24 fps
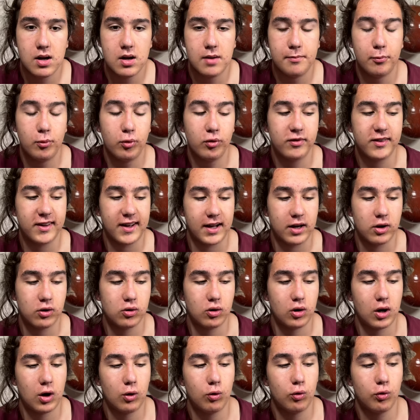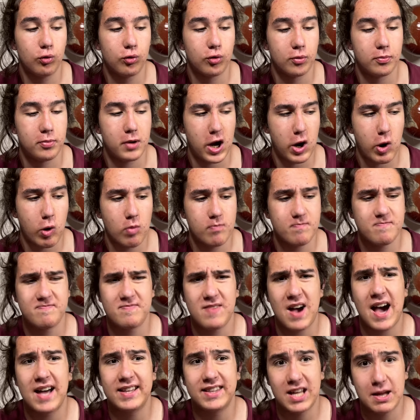Musica io non la uso, però
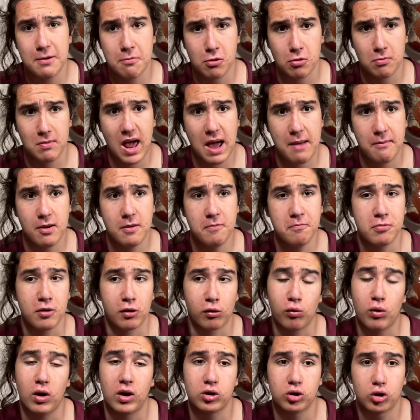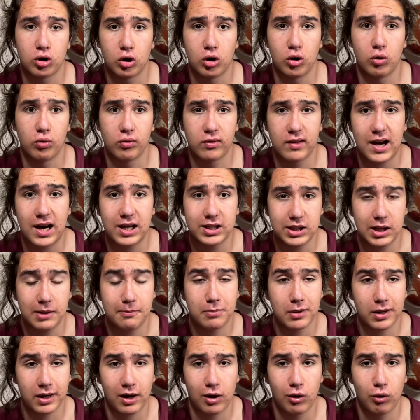ha dei problemi per quanto l'ho usata,
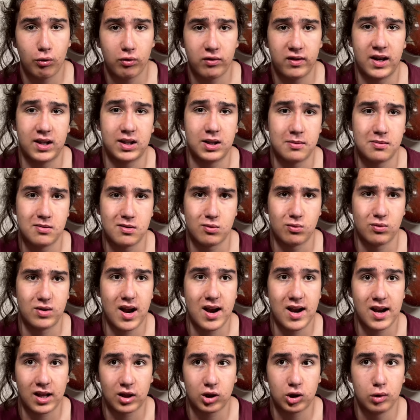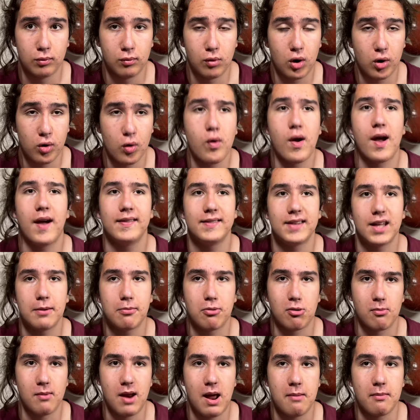perché l'ho usata per un annetto buono e ha dei
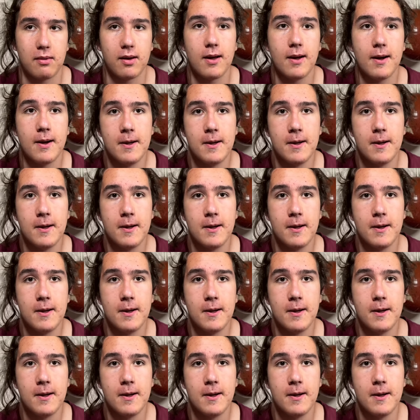problemi